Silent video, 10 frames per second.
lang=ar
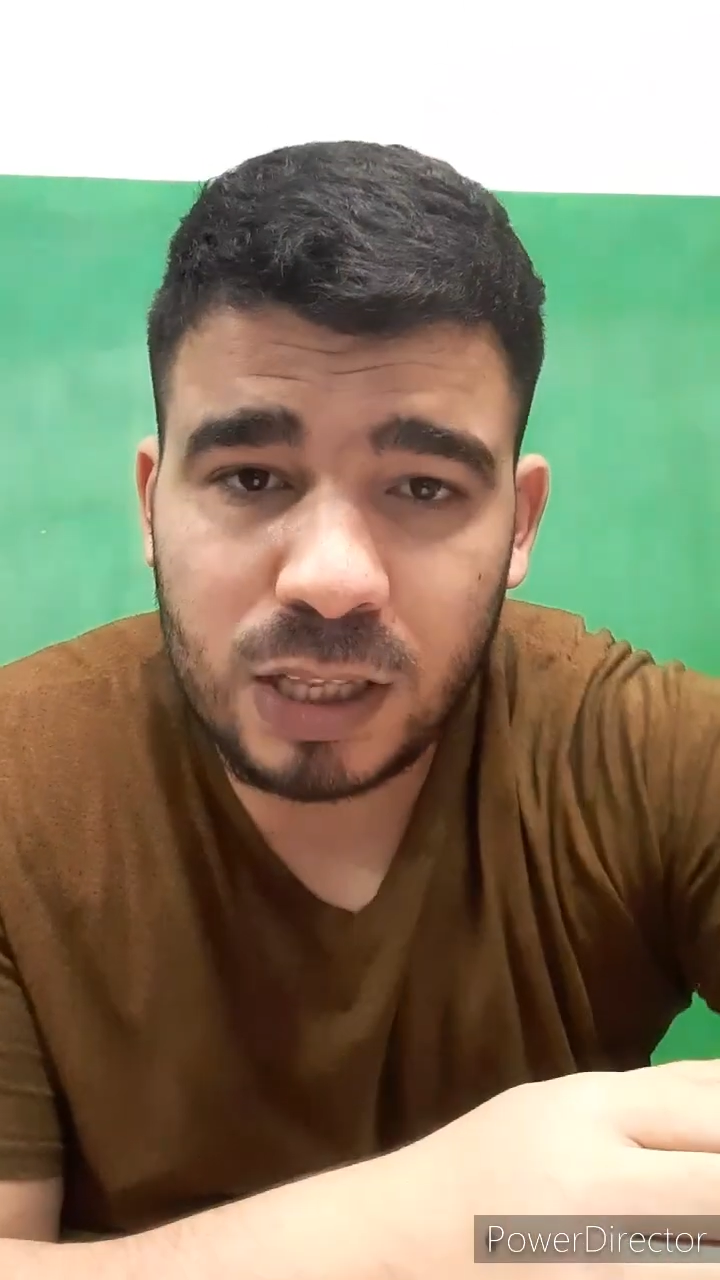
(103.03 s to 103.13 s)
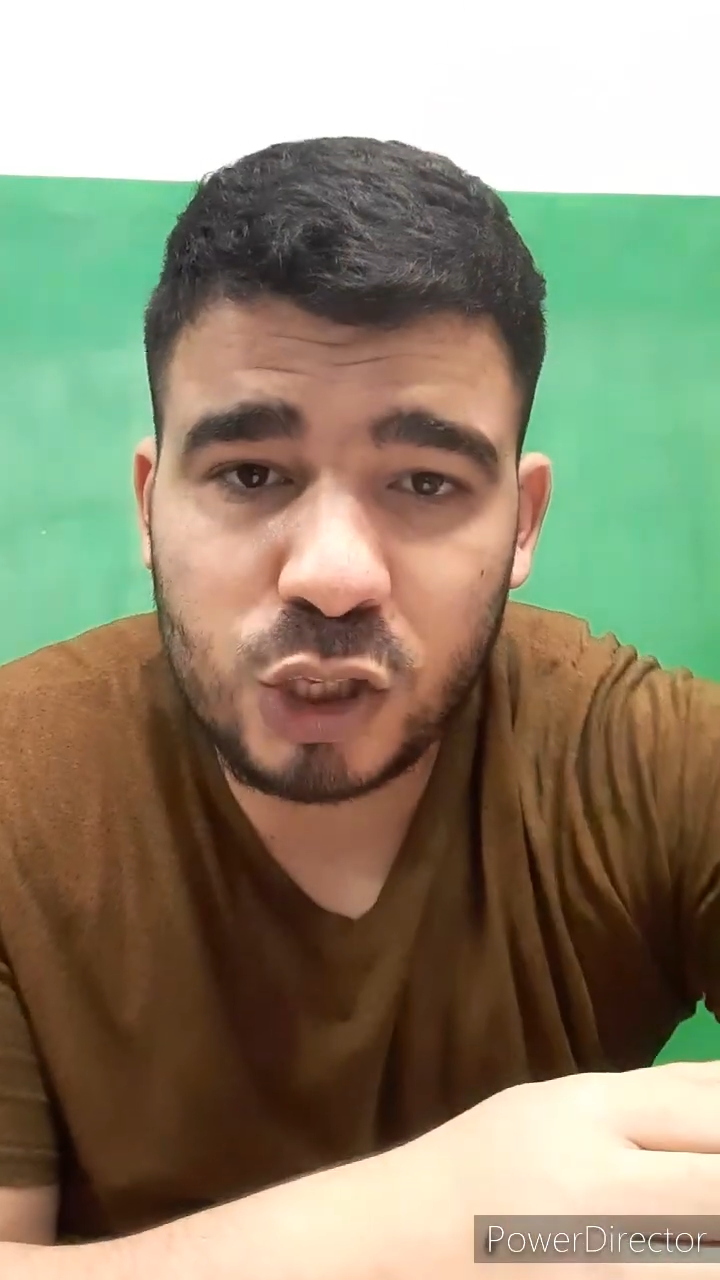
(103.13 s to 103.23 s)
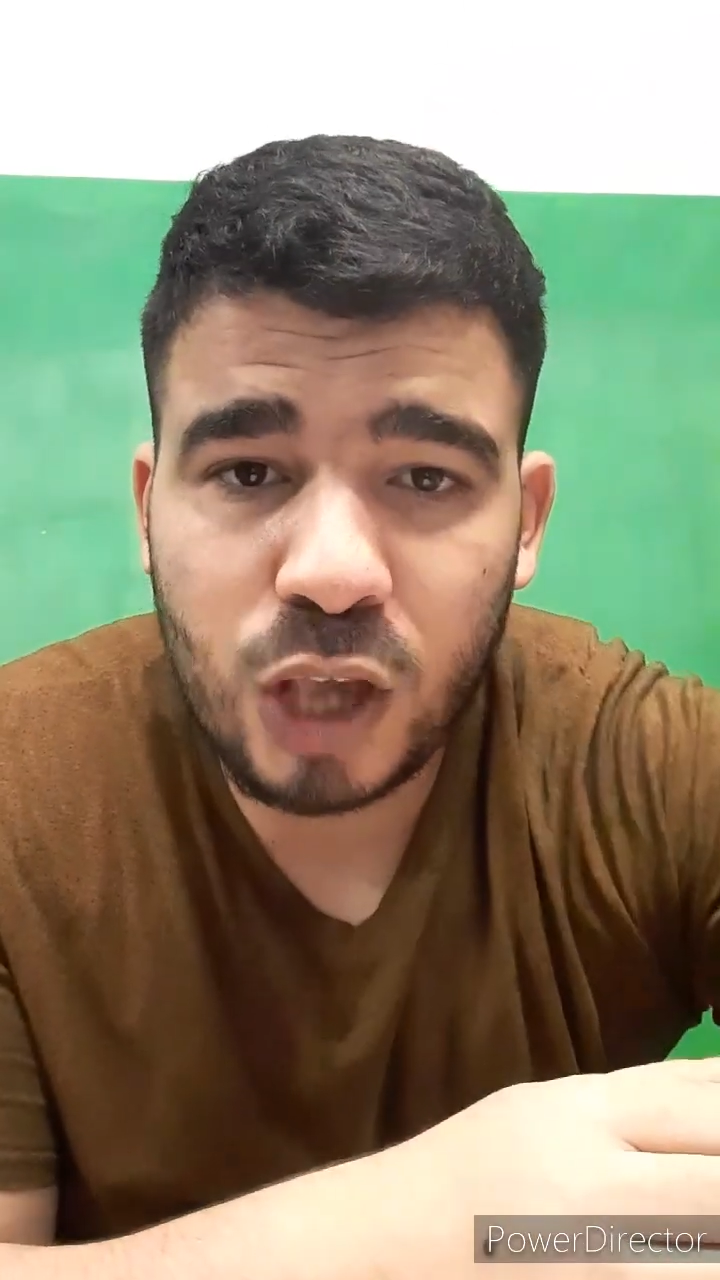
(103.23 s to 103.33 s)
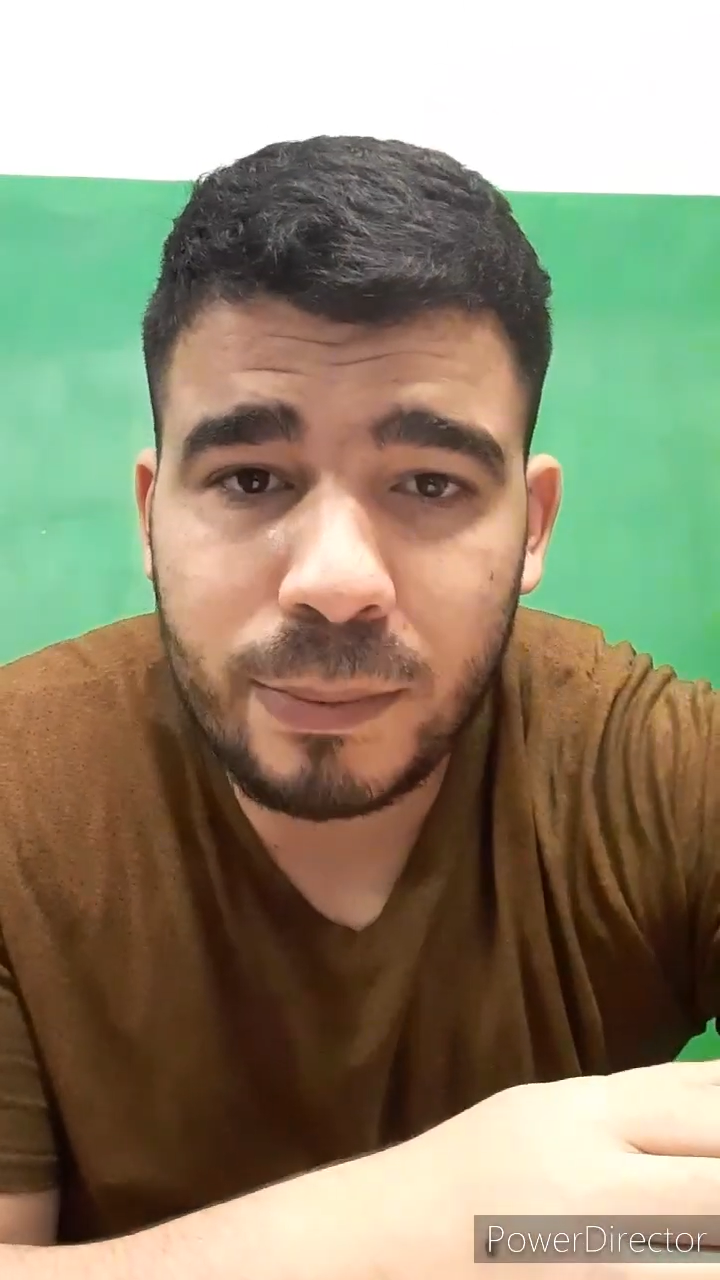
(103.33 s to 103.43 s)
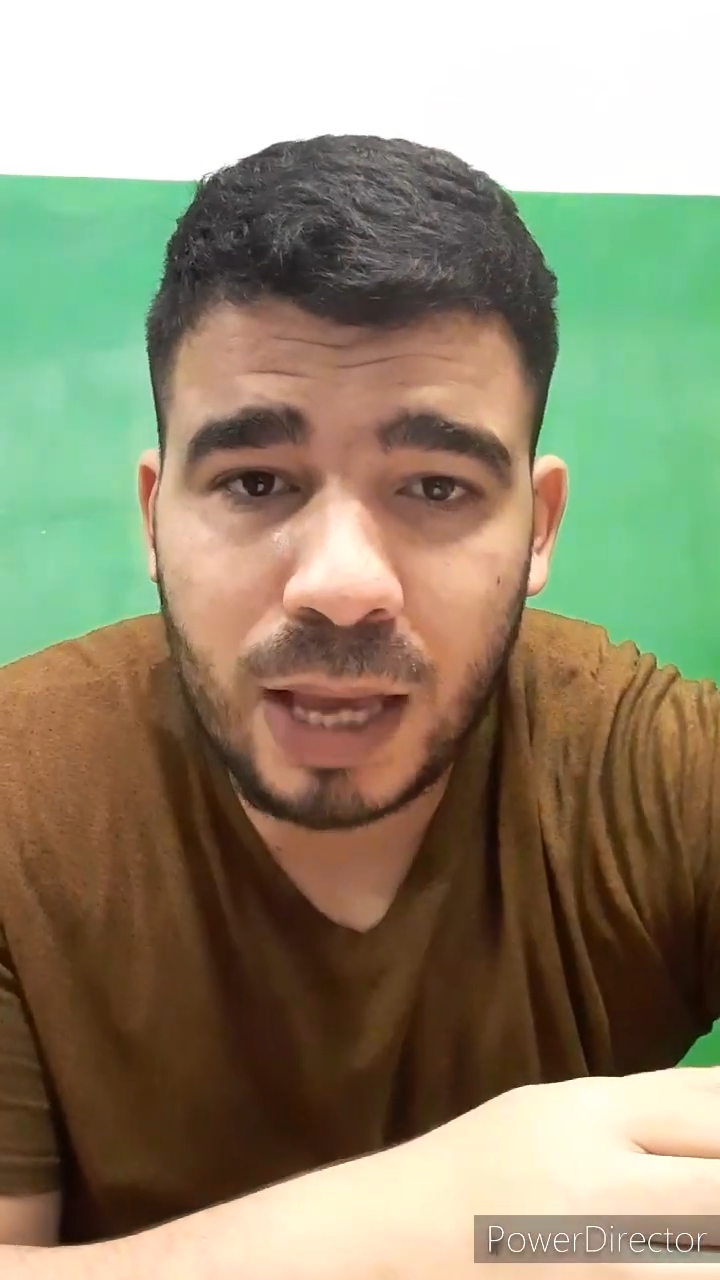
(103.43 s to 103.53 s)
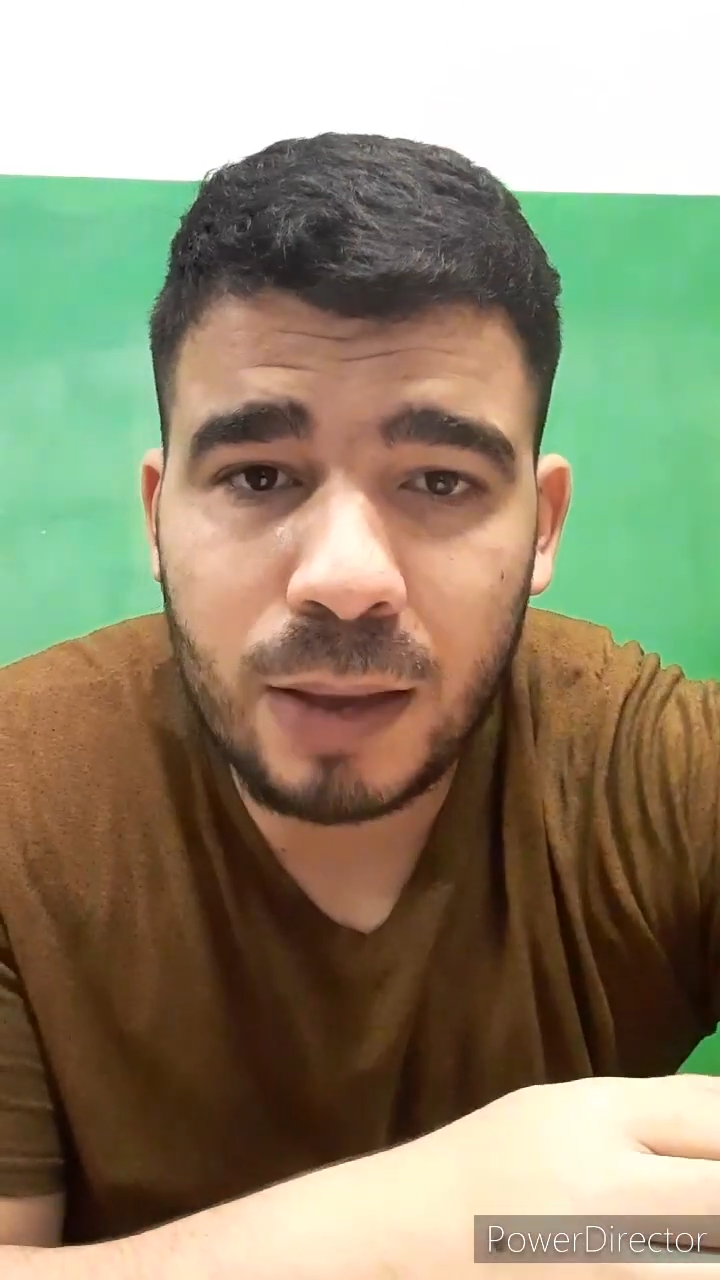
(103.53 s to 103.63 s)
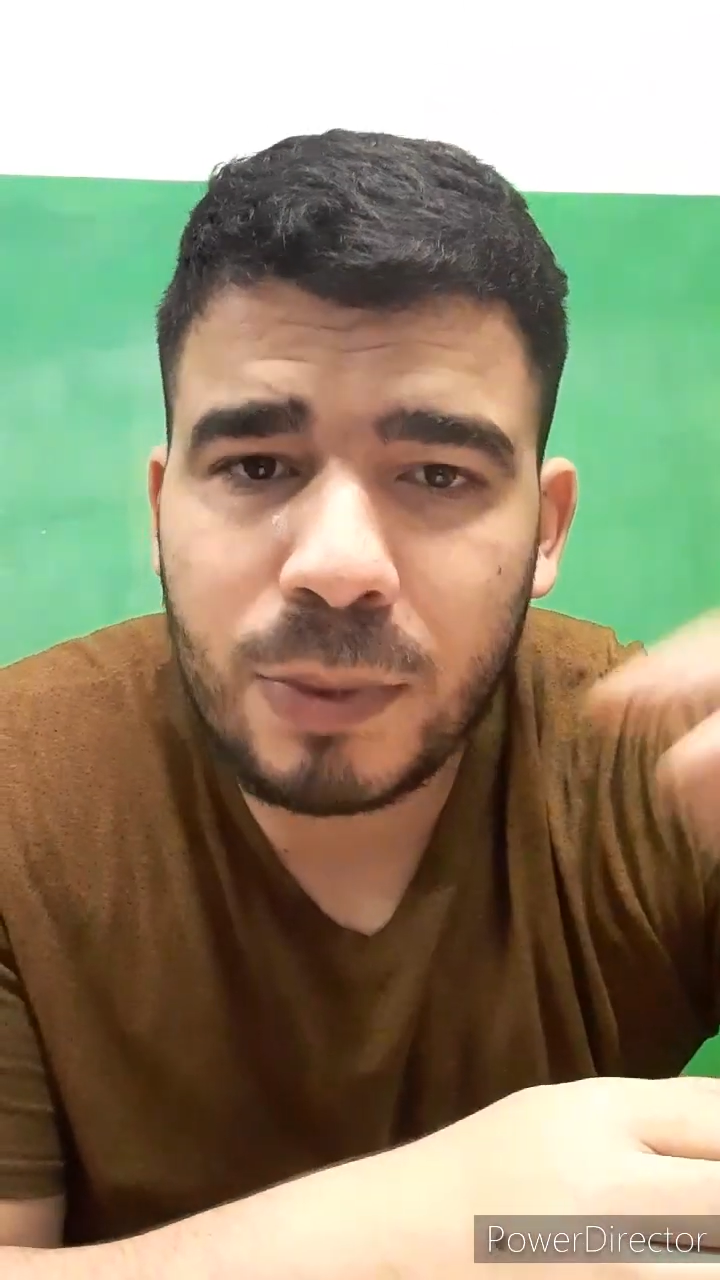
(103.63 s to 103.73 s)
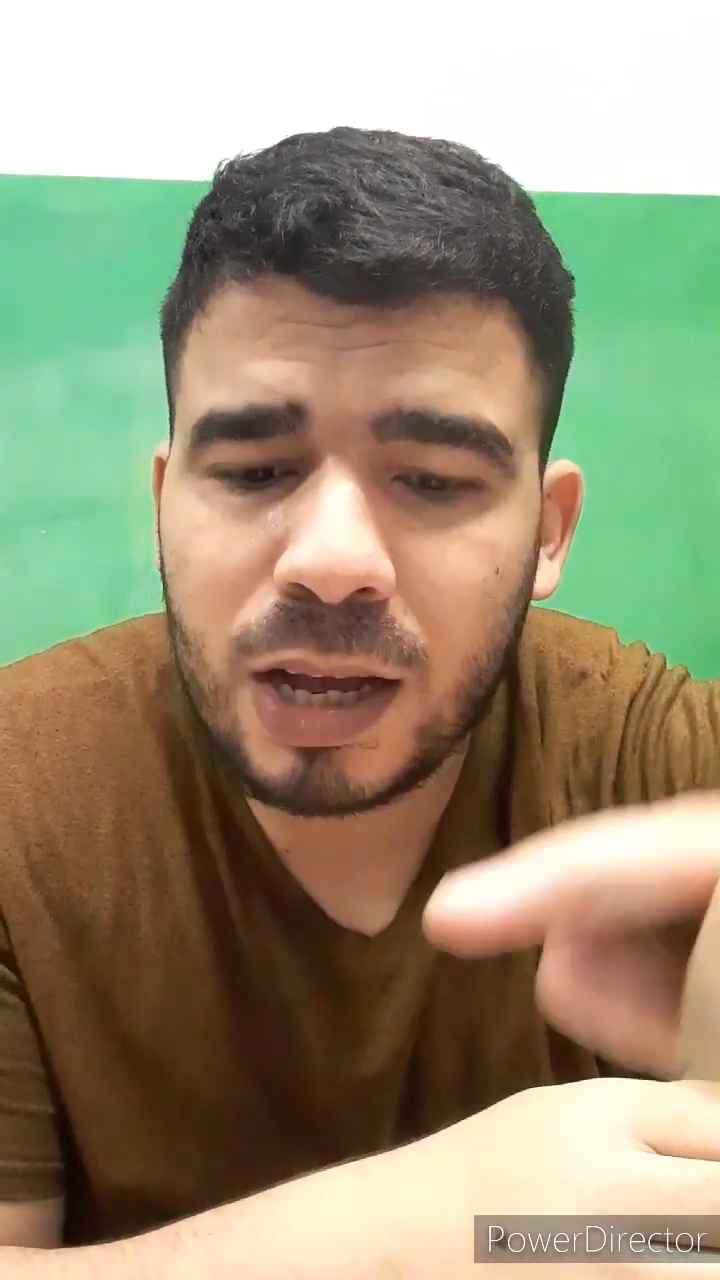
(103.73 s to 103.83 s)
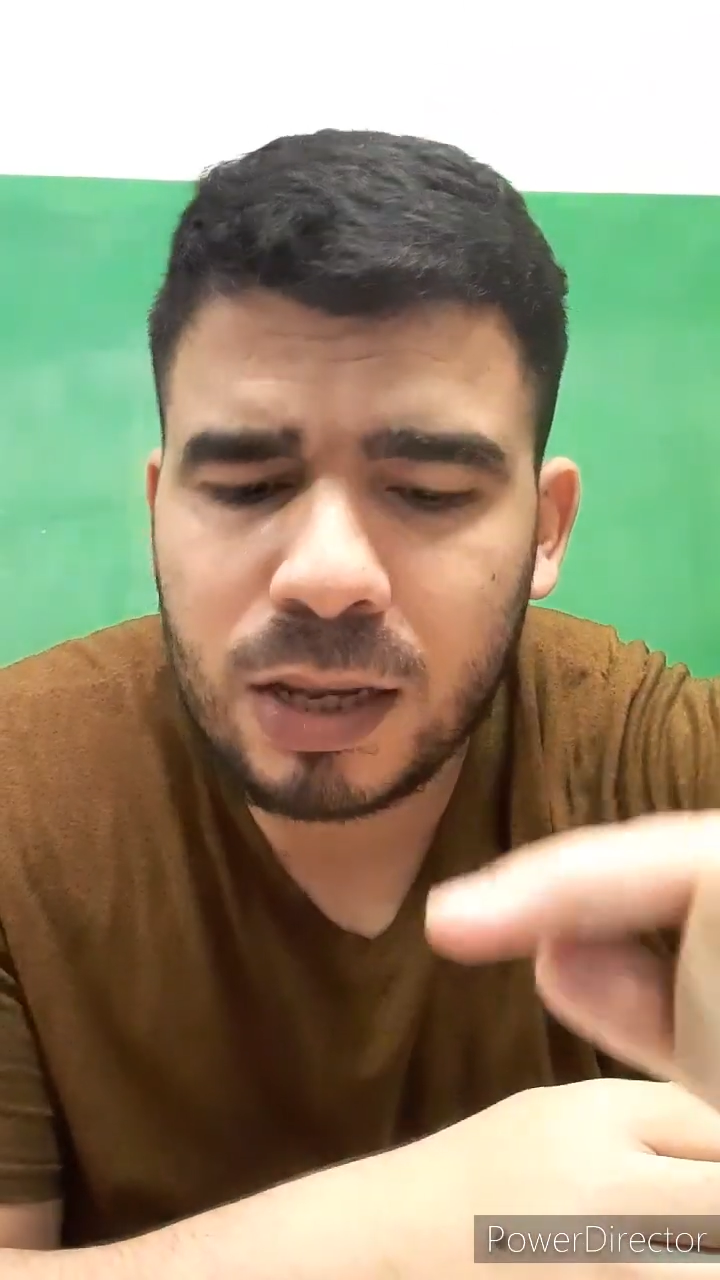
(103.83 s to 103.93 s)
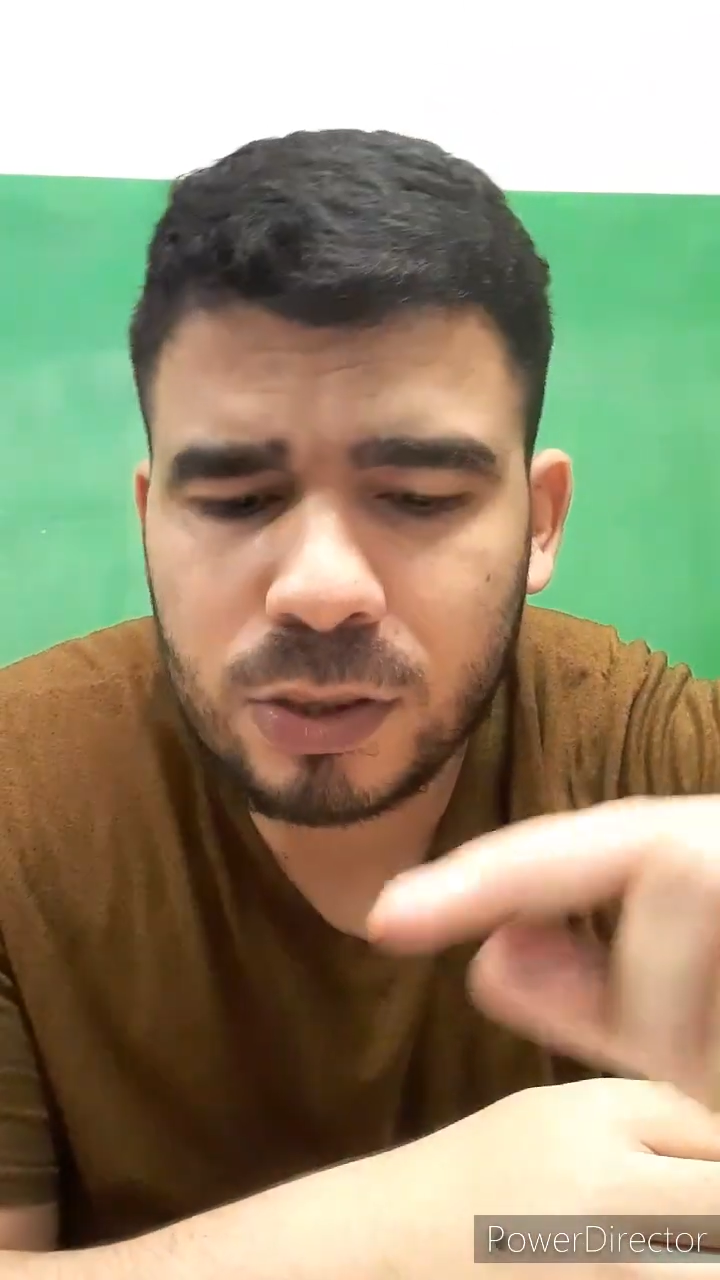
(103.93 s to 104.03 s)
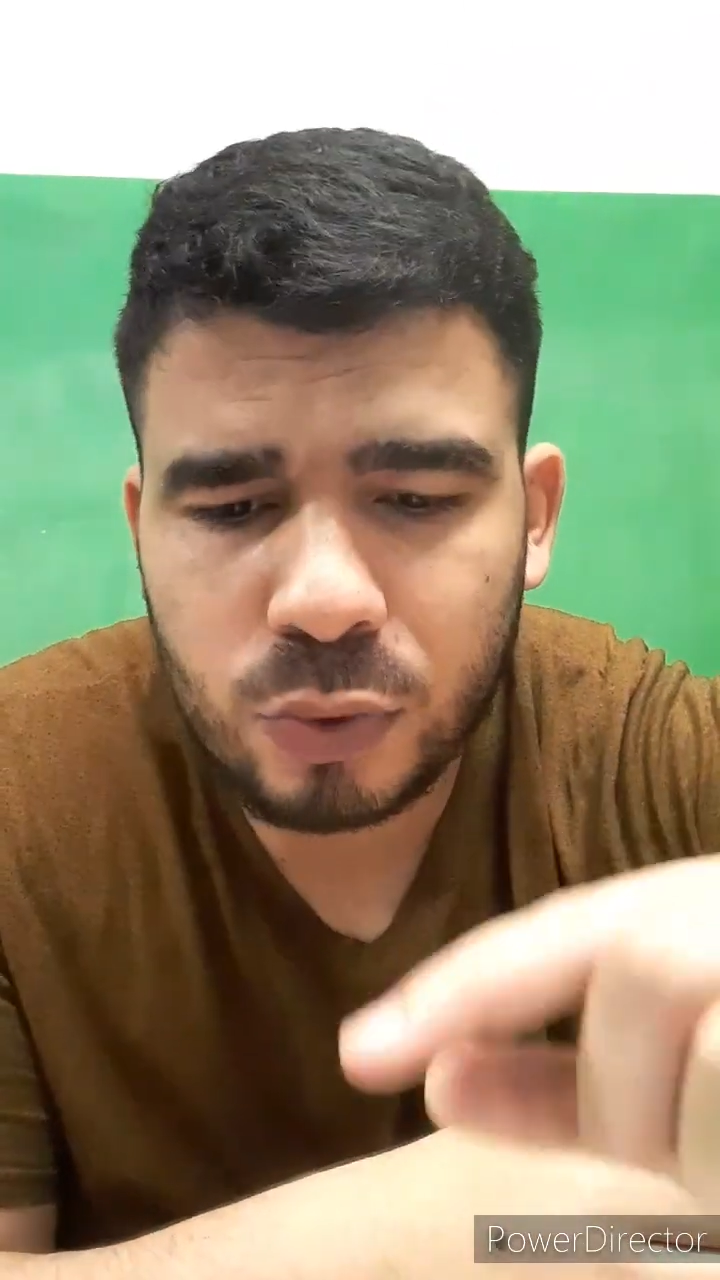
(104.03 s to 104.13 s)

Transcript: للجامعة ما